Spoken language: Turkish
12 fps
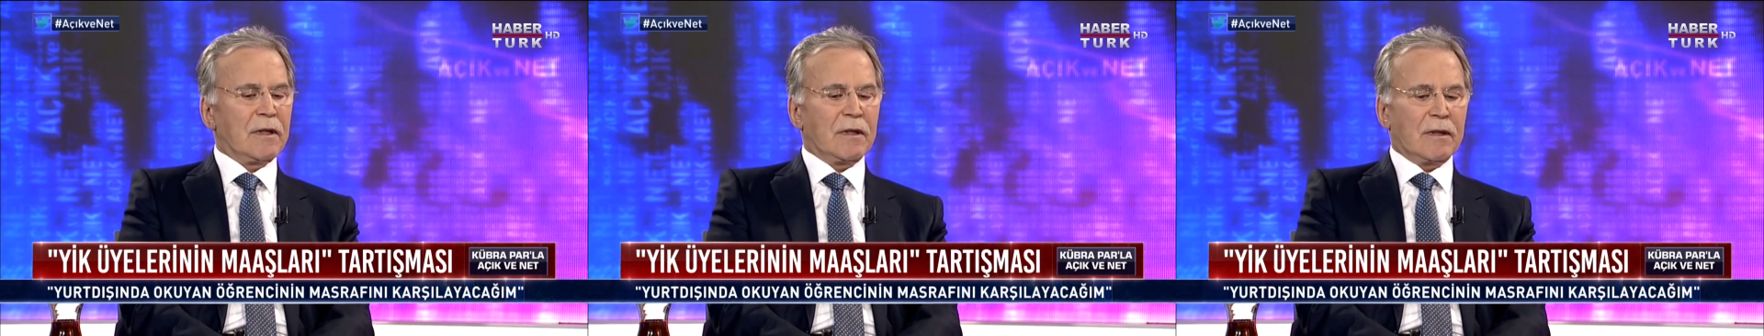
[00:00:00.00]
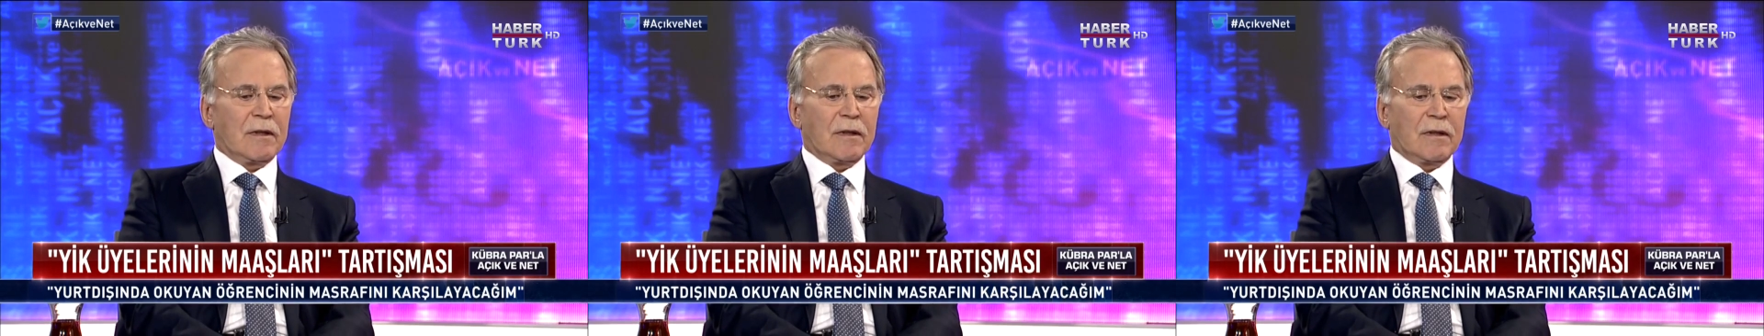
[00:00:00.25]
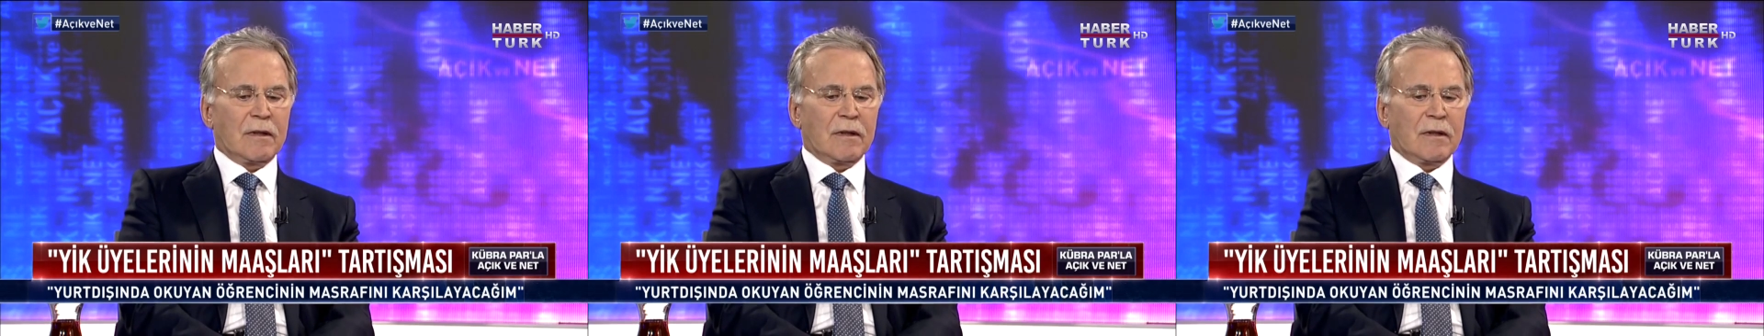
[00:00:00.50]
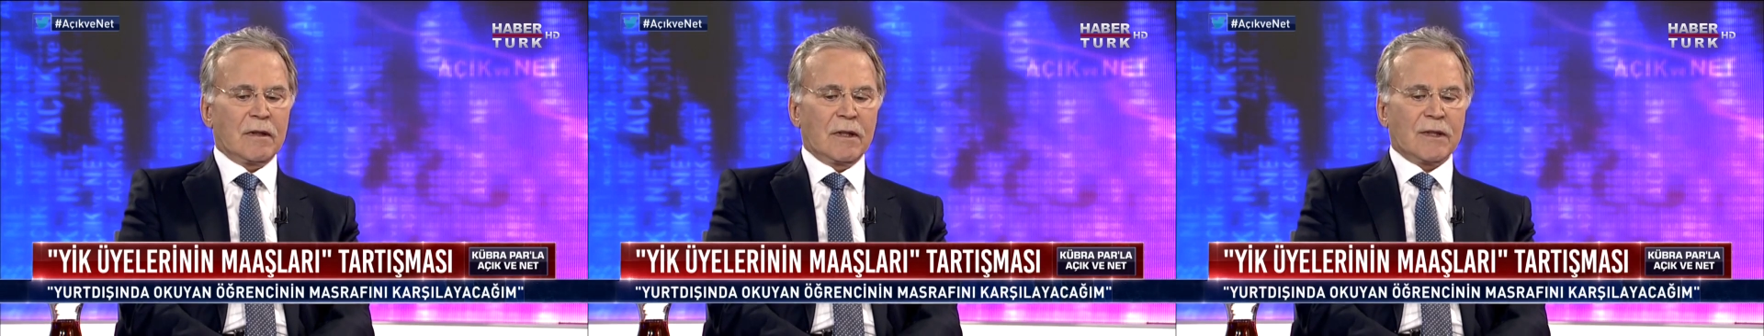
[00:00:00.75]

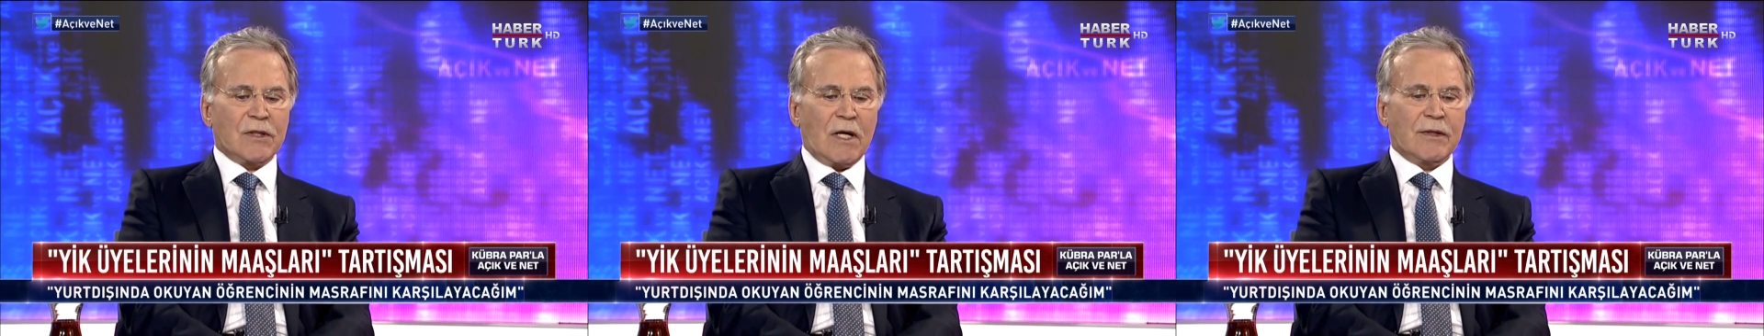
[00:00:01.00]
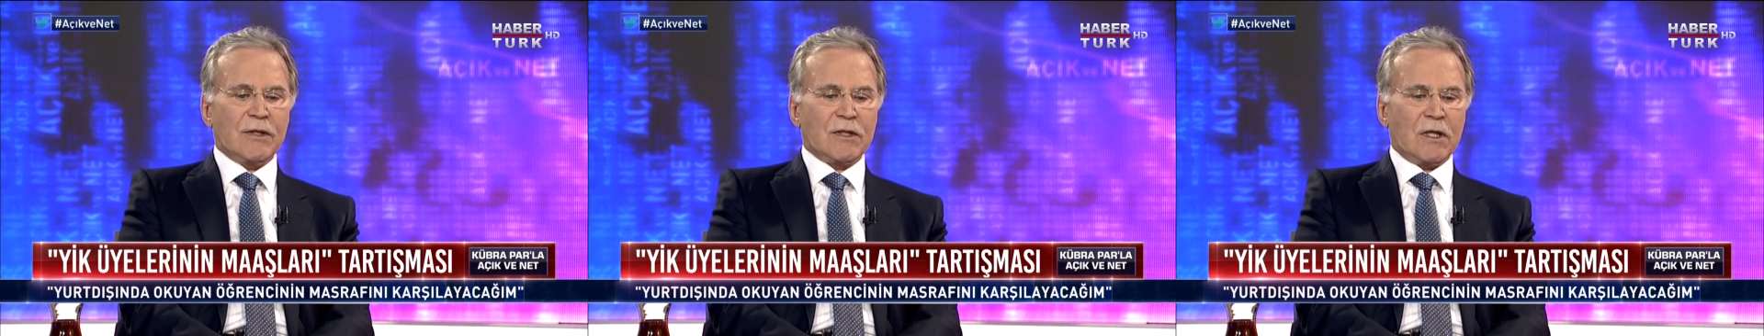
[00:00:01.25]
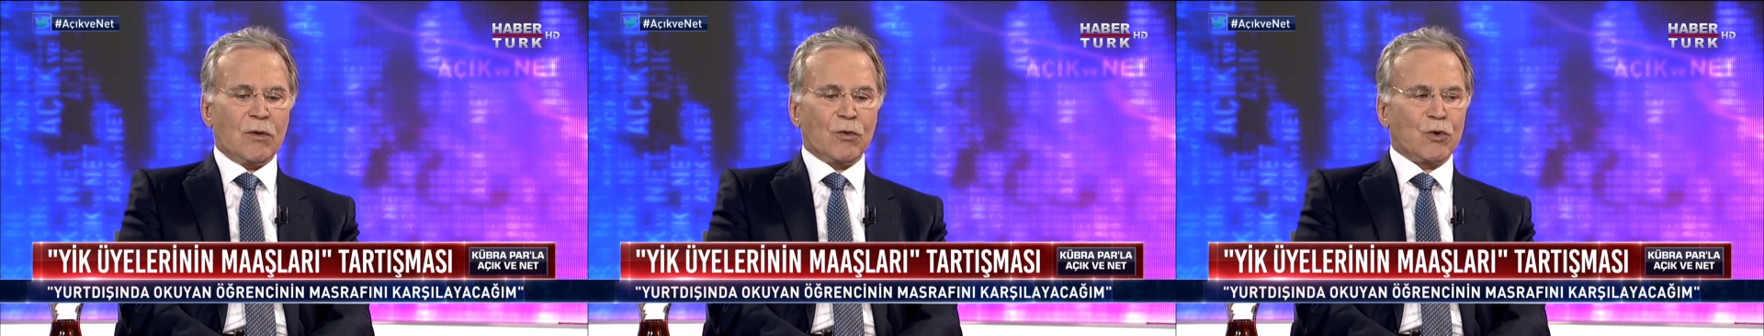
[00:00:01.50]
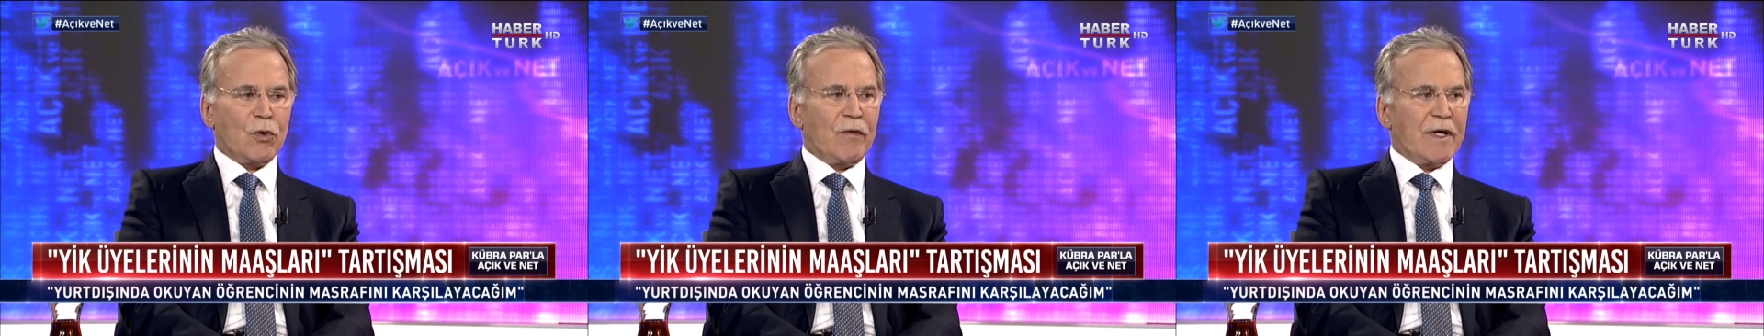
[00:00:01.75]
Ee, sadece
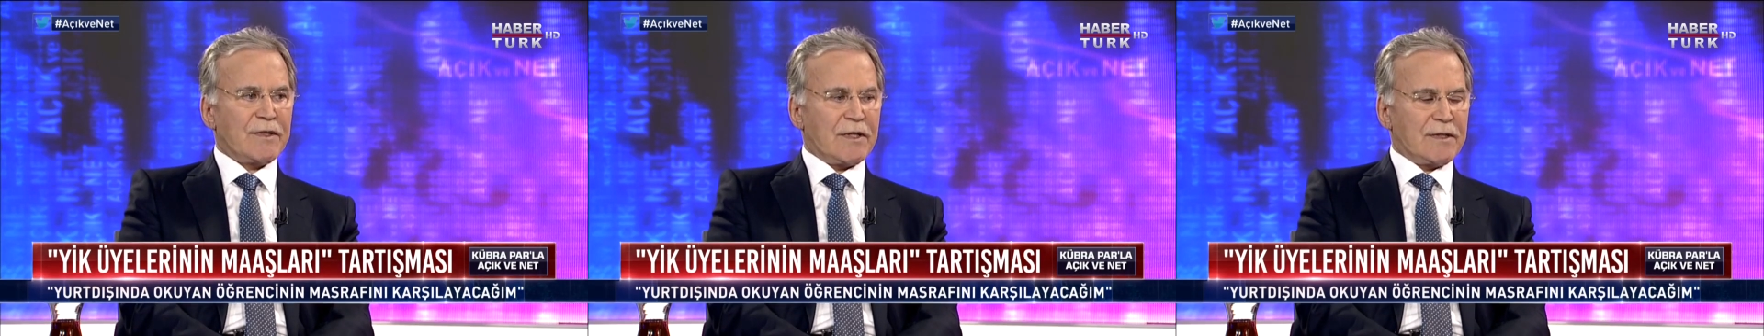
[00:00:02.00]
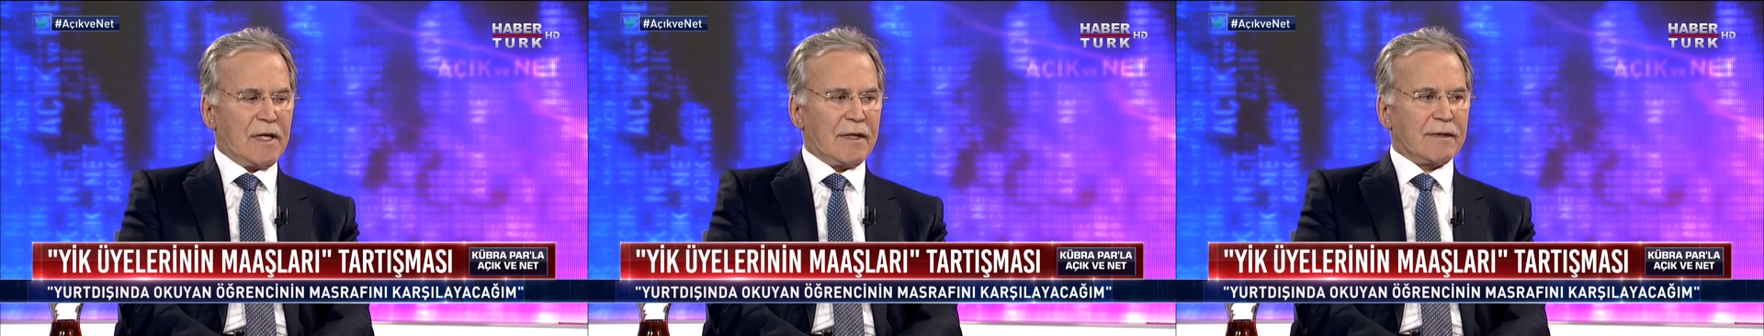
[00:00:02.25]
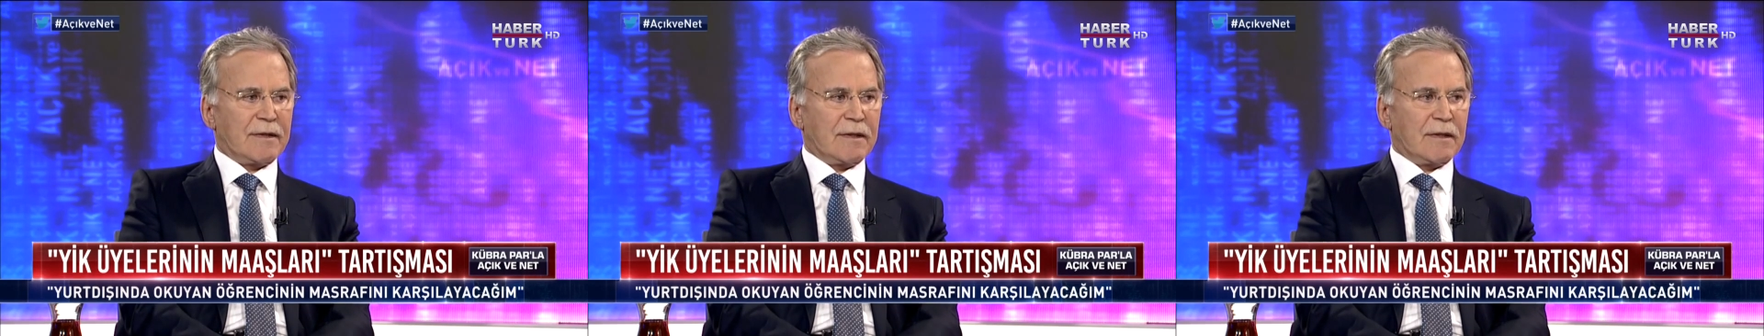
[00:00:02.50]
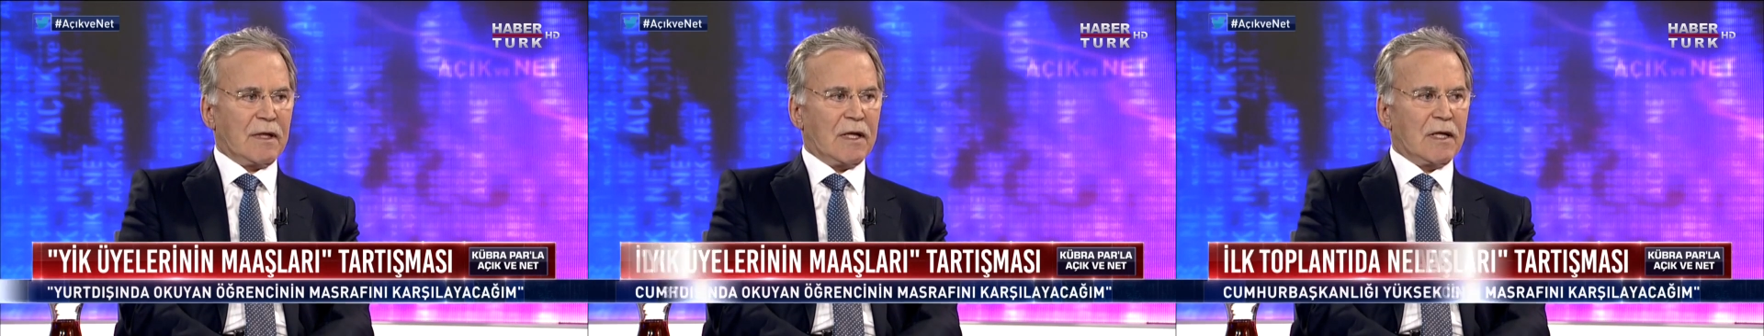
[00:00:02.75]
usul ve esaslarla